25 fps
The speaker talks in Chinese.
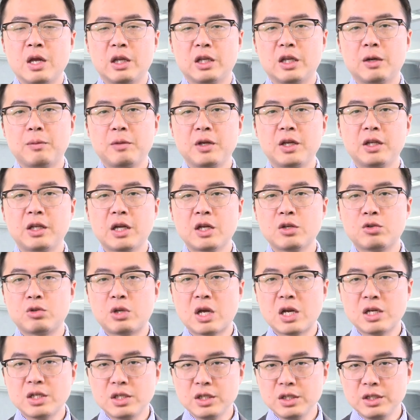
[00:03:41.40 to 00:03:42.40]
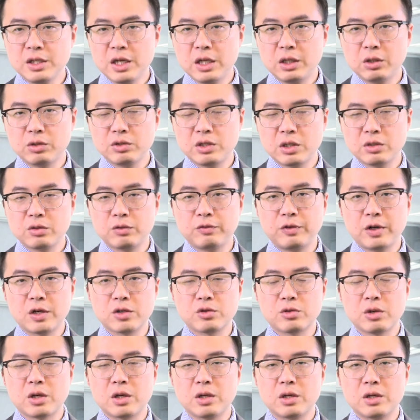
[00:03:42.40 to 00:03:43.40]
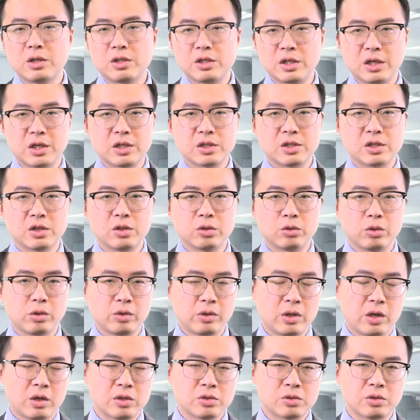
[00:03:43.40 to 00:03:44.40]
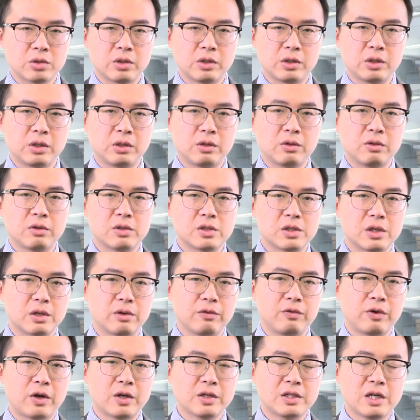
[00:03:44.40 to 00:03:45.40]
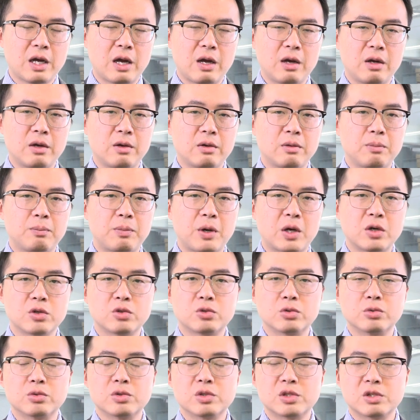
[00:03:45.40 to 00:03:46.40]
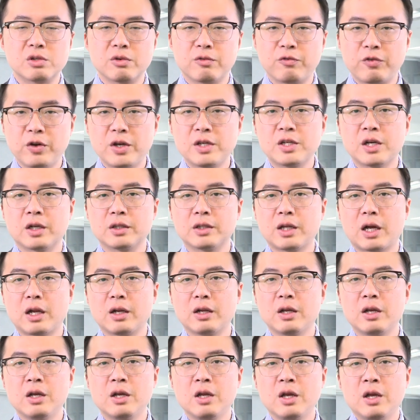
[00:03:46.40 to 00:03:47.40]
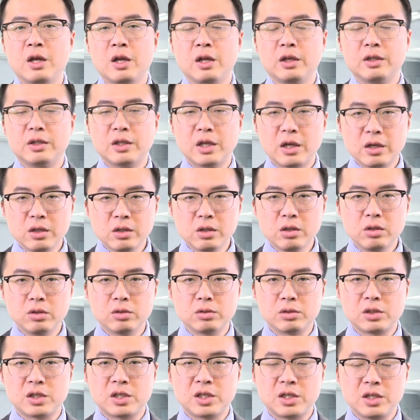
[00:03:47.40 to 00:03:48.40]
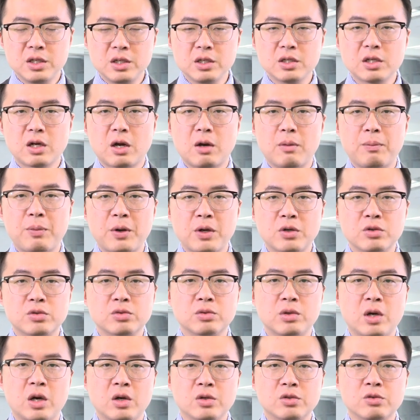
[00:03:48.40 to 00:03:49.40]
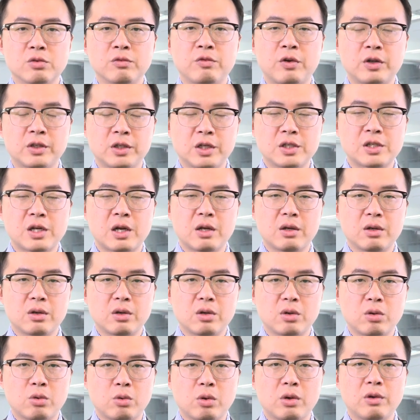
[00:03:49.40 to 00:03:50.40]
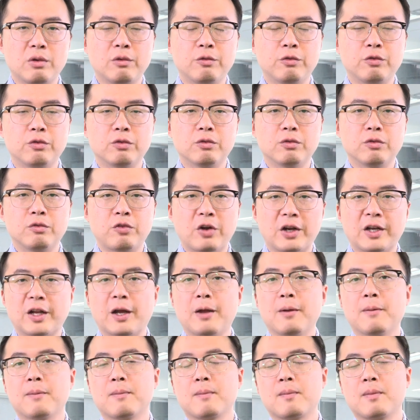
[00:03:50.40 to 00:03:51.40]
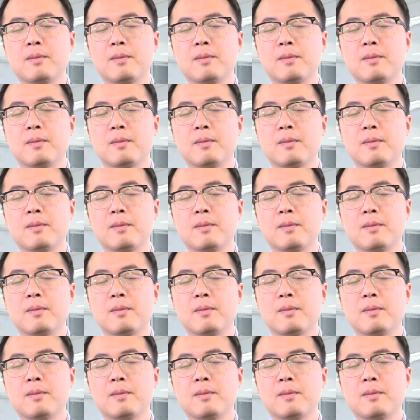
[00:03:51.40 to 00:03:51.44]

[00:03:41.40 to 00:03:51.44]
那么一旦全世界都进入放水，这个时候对于澳洲的这个房价帮助是非常大的，能够提早帮助澳洲房地产恢复反弹。